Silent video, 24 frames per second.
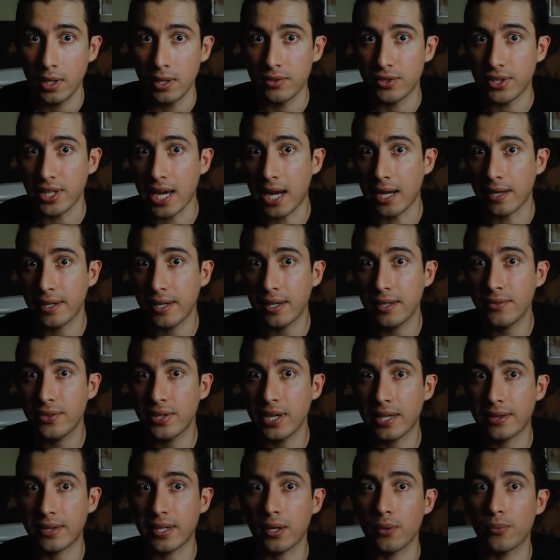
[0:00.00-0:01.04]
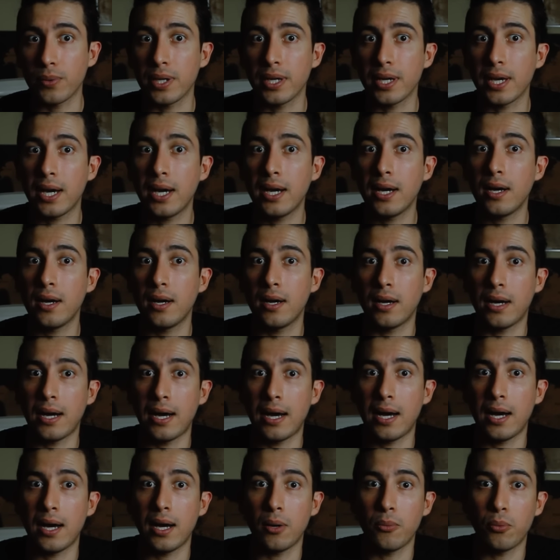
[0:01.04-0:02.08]
Si alguien se atrevía
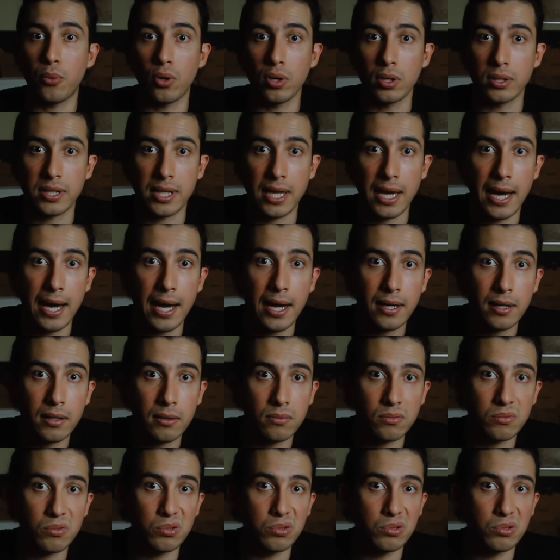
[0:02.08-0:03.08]
a voltear